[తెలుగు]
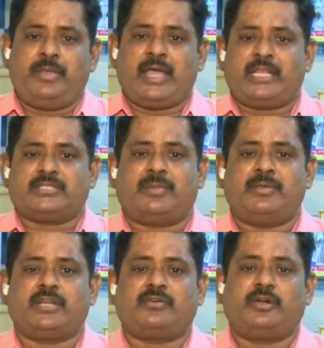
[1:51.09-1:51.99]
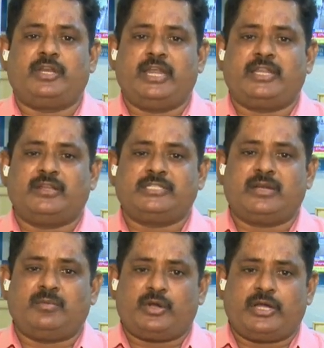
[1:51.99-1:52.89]
బీఆర్ఎస్ సంబంధించినటువంటి నేతలు
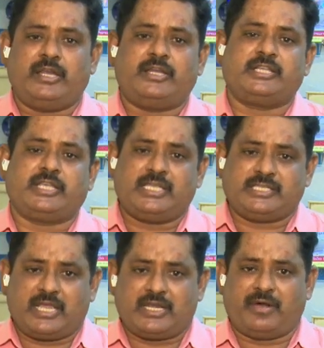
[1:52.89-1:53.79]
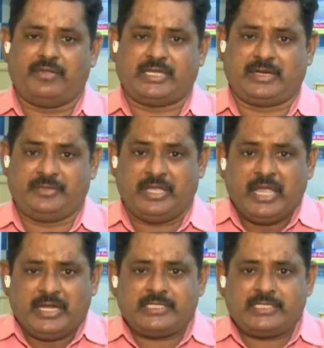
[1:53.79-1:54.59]
జగన్మోహన్ రెడ్డి నిలిచి కేసీఆర్ కలవడం జరిగింది